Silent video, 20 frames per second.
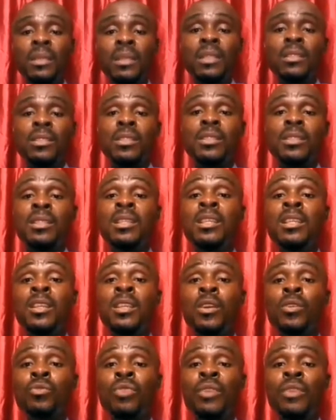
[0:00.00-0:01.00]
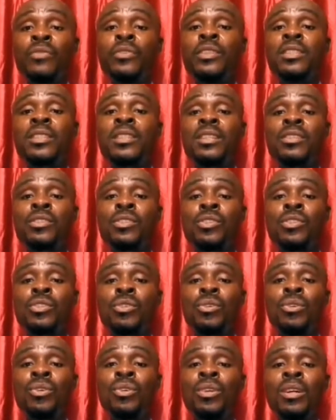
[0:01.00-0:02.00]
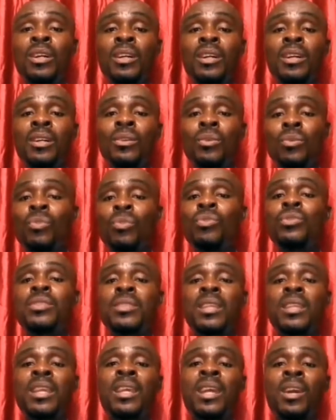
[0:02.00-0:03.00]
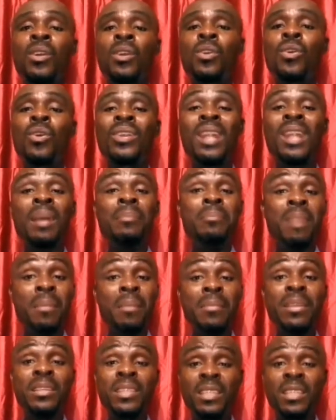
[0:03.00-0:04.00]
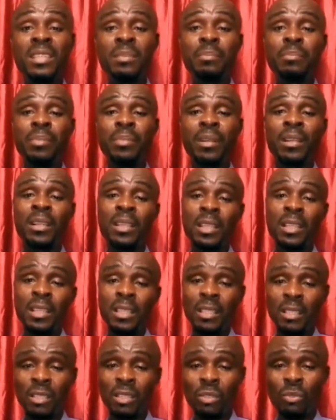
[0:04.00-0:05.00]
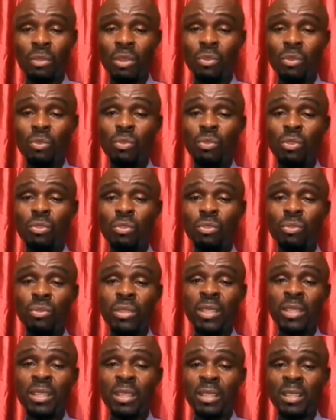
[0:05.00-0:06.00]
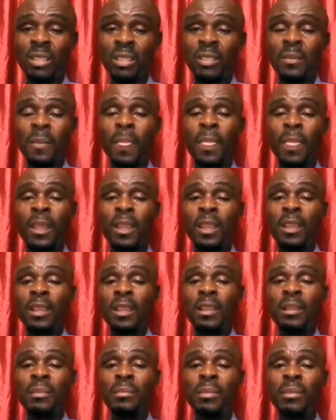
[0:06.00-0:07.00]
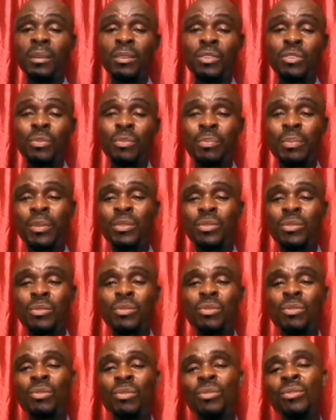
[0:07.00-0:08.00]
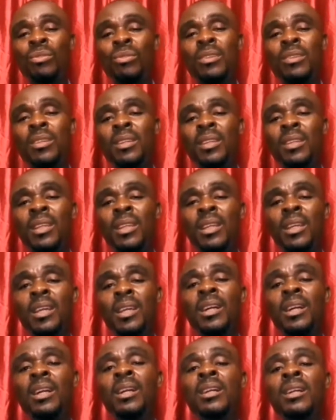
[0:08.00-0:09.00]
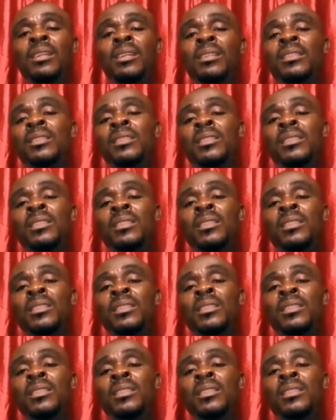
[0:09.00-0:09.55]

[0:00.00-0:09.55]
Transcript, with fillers: Mais si on doit faire une transition où c'est encore la même équipe qui doit nous conduire euh, Bon, je pense que euh,